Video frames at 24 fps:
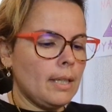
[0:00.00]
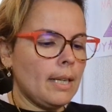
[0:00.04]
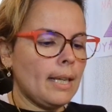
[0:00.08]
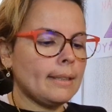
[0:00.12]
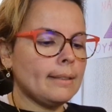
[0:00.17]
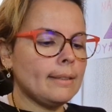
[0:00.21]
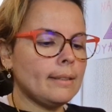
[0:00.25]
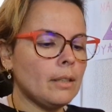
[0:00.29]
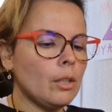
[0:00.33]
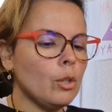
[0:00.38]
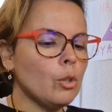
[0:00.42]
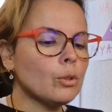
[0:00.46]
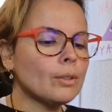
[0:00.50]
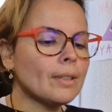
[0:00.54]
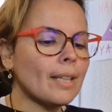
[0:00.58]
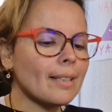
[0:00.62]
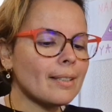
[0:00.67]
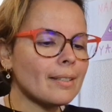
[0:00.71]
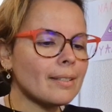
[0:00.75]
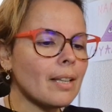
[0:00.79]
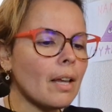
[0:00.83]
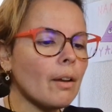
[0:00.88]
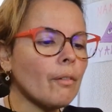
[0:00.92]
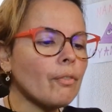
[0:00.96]
le
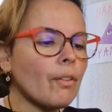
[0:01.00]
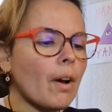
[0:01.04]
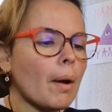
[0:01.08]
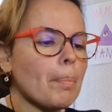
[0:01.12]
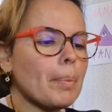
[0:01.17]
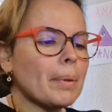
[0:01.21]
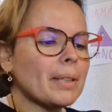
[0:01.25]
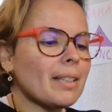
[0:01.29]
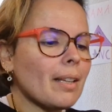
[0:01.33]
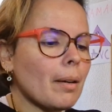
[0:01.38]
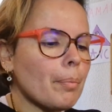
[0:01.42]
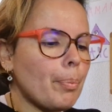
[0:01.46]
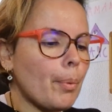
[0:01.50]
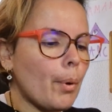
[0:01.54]
destin frappe à ta